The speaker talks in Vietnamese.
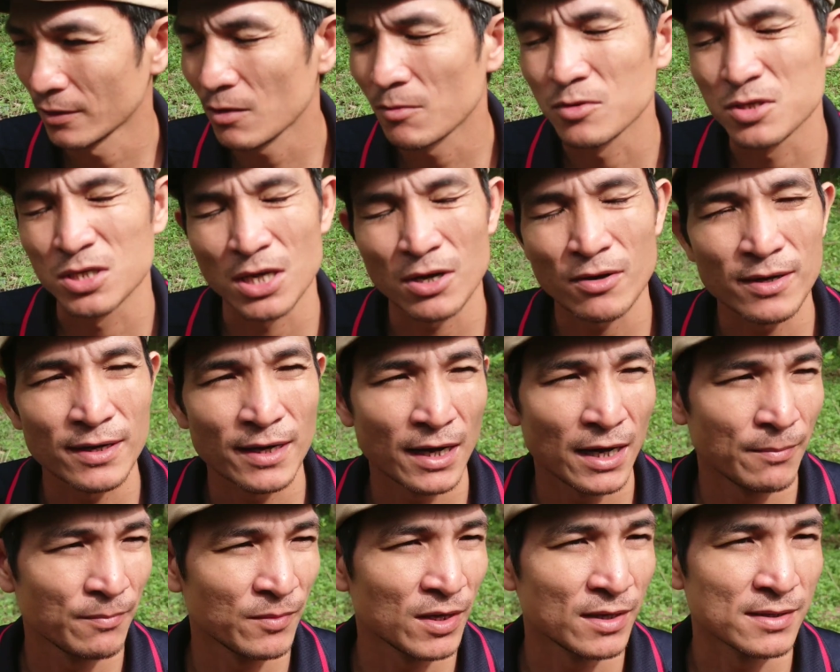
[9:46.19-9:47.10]
có một số
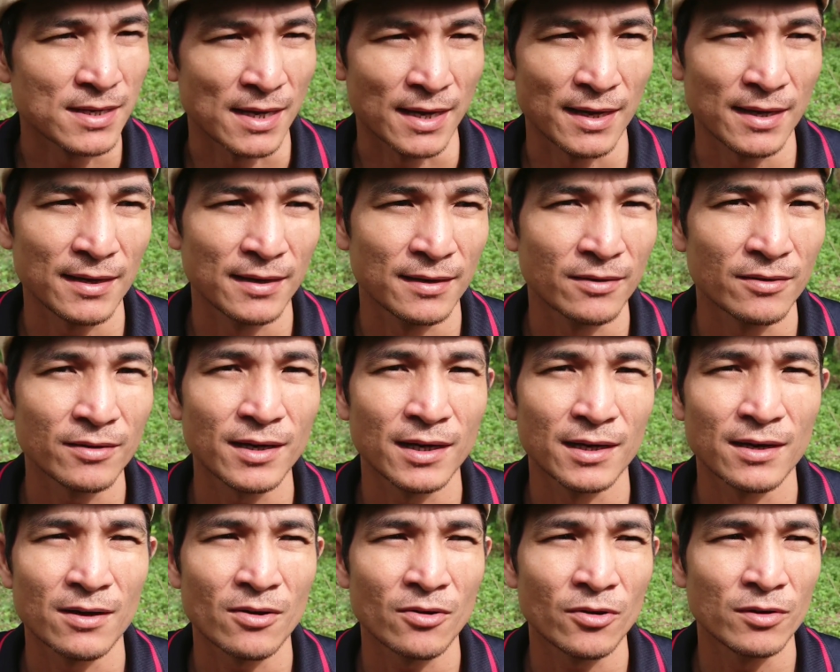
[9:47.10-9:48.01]
anh em chia sẻ thì nói là nó